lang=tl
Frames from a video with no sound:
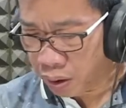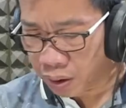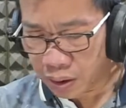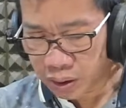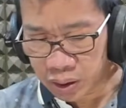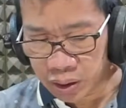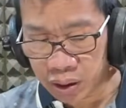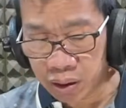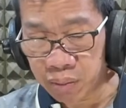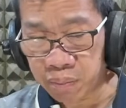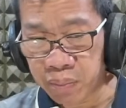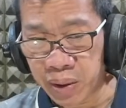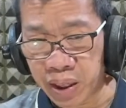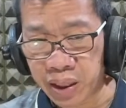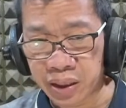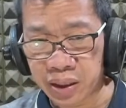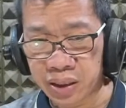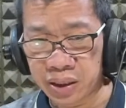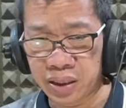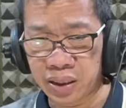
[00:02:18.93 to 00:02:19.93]
ng
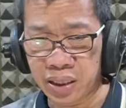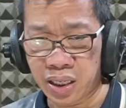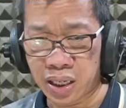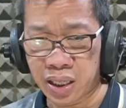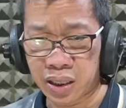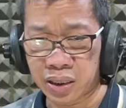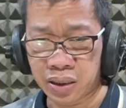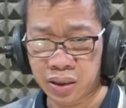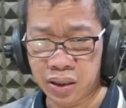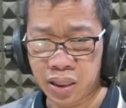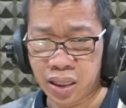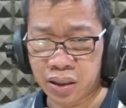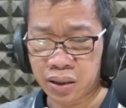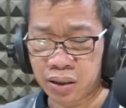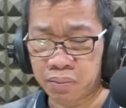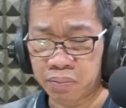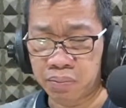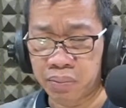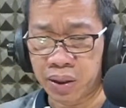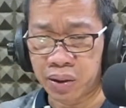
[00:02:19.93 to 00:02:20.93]
pangihina at
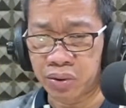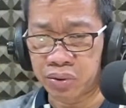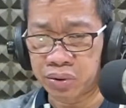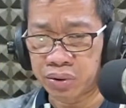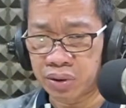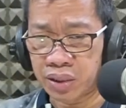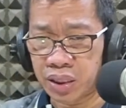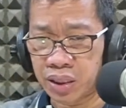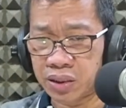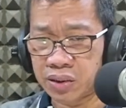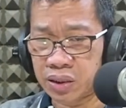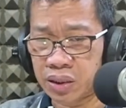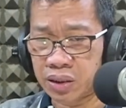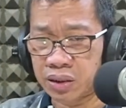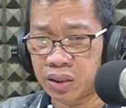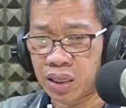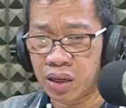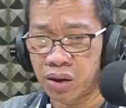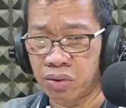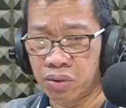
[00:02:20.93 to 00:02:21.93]
laging pagod ng isang
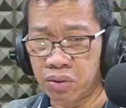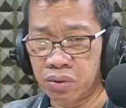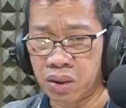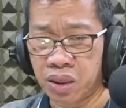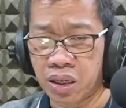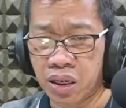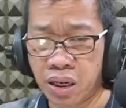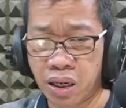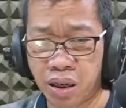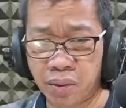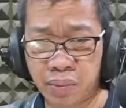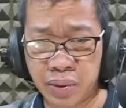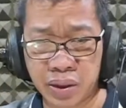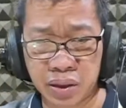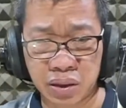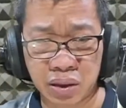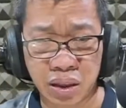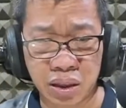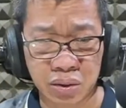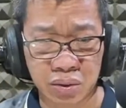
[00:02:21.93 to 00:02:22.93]
taong
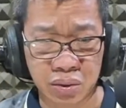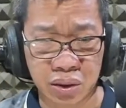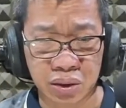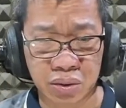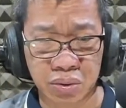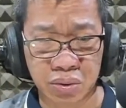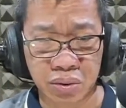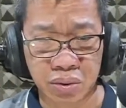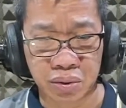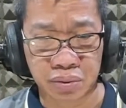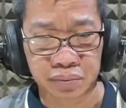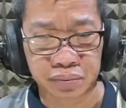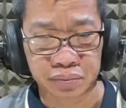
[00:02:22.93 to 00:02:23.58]
apektado nito.